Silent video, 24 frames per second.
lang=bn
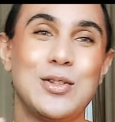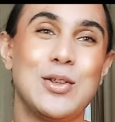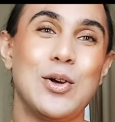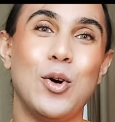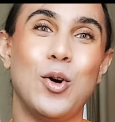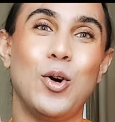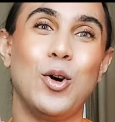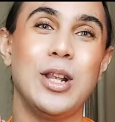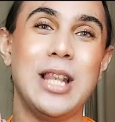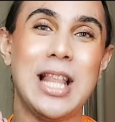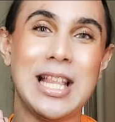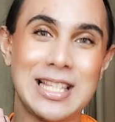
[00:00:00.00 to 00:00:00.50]

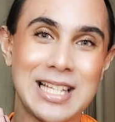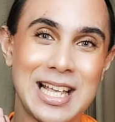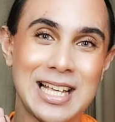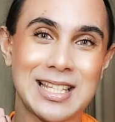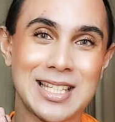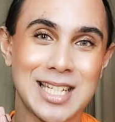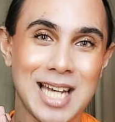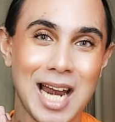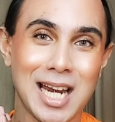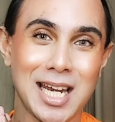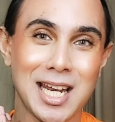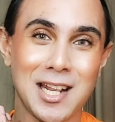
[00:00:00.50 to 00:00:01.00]
সো লেটস
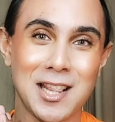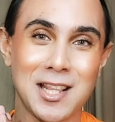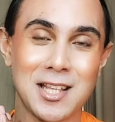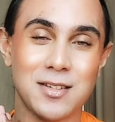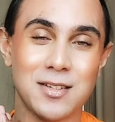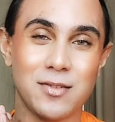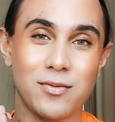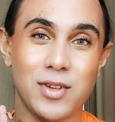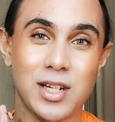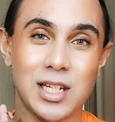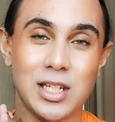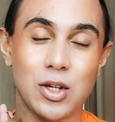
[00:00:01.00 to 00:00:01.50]
গেট স্টার্টেড
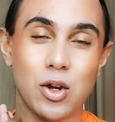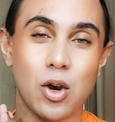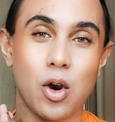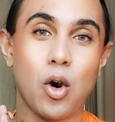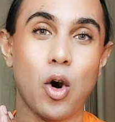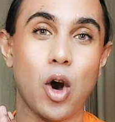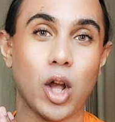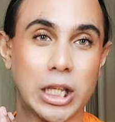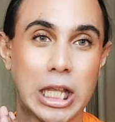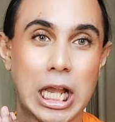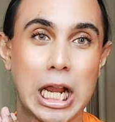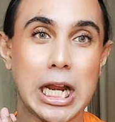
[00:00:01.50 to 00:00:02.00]
দিস ভিডিও
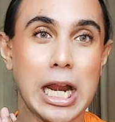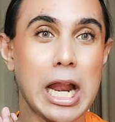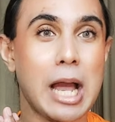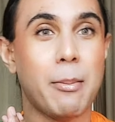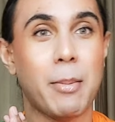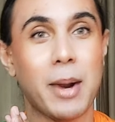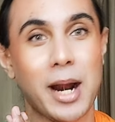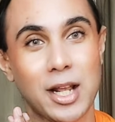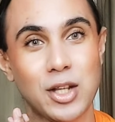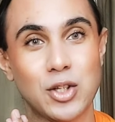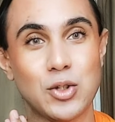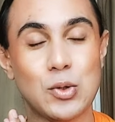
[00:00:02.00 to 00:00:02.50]
কথা
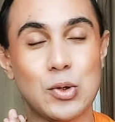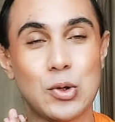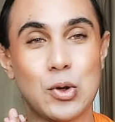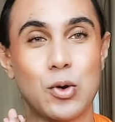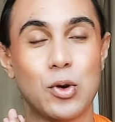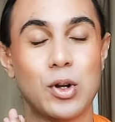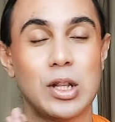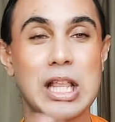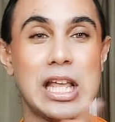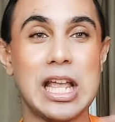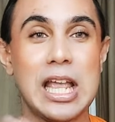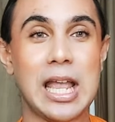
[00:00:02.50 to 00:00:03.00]
না বাড়ায় শুরু
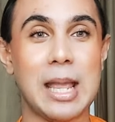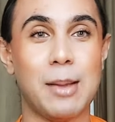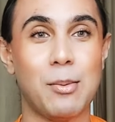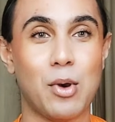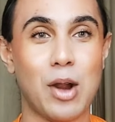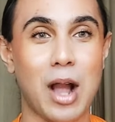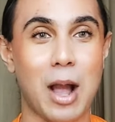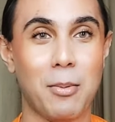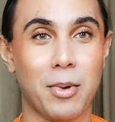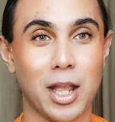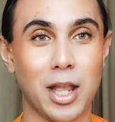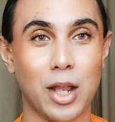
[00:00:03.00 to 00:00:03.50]
করে দিই এবং